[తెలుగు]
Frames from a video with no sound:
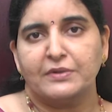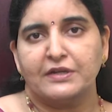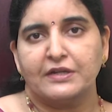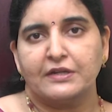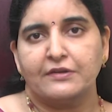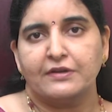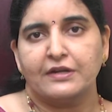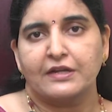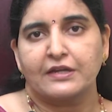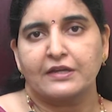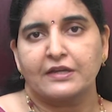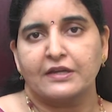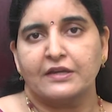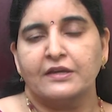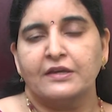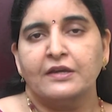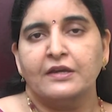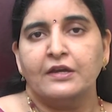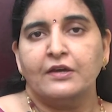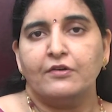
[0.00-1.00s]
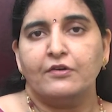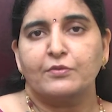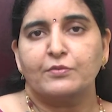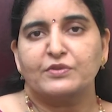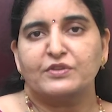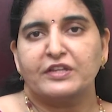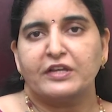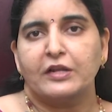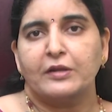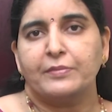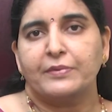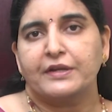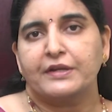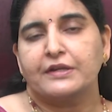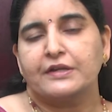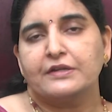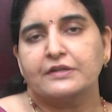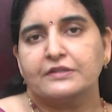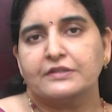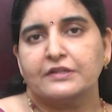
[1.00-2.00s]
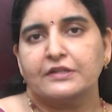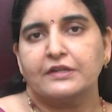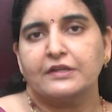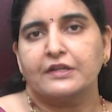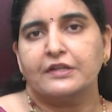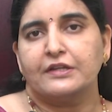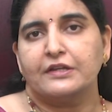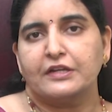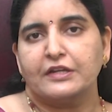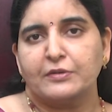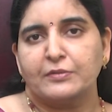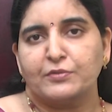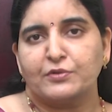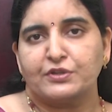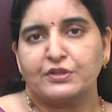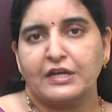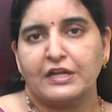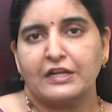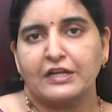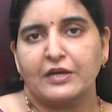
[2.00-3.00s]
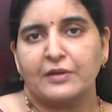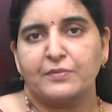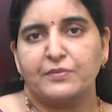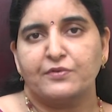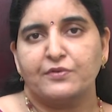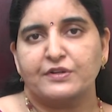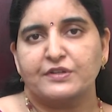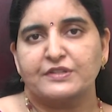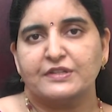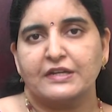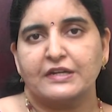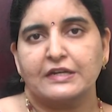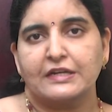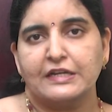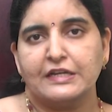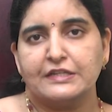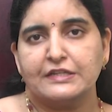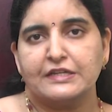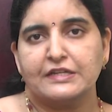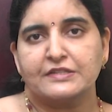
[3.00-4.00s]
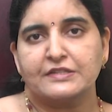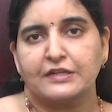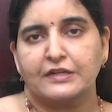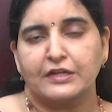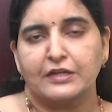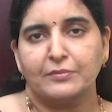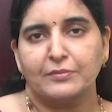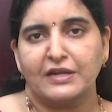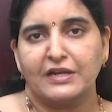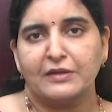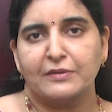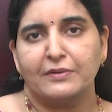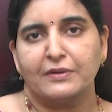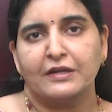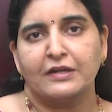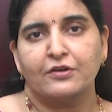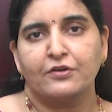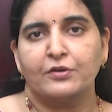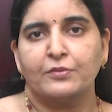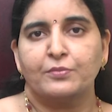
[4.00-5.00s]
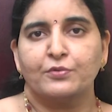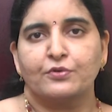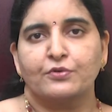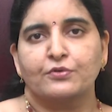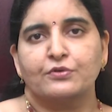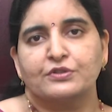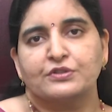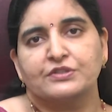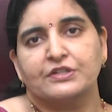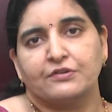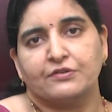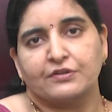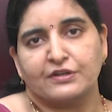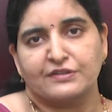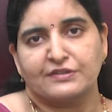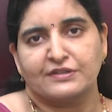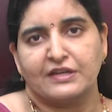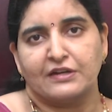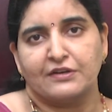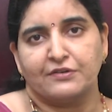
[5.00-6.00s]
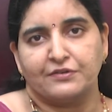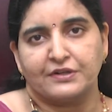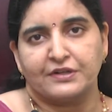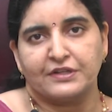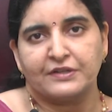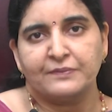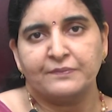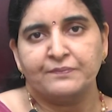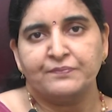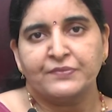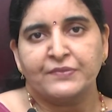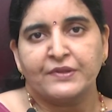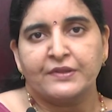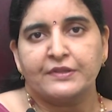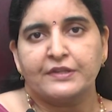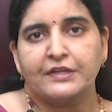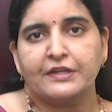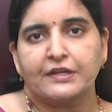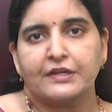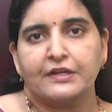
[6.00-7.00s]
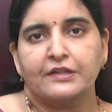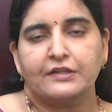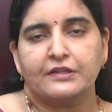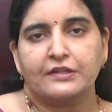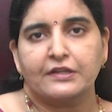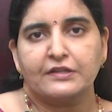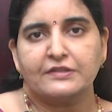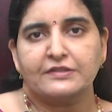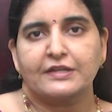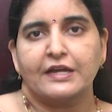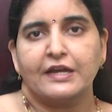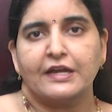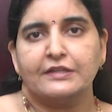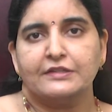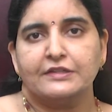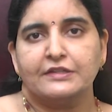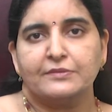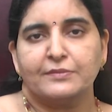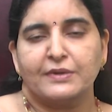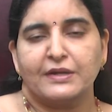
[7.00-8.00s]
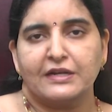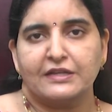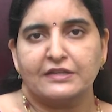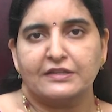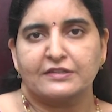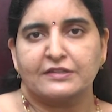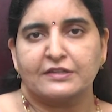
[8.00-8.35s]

బట్టి వీళ్ళకి ముత్యాల ప్రెగ్నెన్సీ ఏదంటే ముత్యాల గర్భం ఒకసారి క్లీన్ చేసినా కానీ మళ్ళీ మళ్ళీ కూడా పుట్టుకొచ్చే అవకాశాలు ఉంటాయి దీనికి ఎందుకని స్కాన్ మళ్ళీ